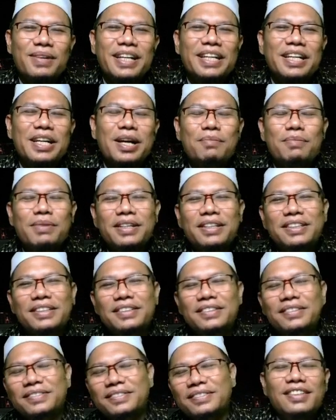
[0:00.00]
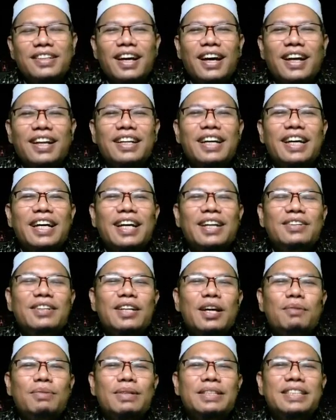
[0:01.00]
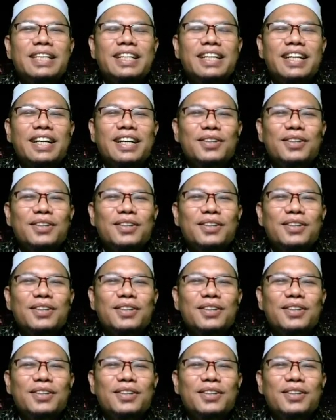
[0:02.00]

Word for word: mereka begitu. Lah Anda kalau tidak percaya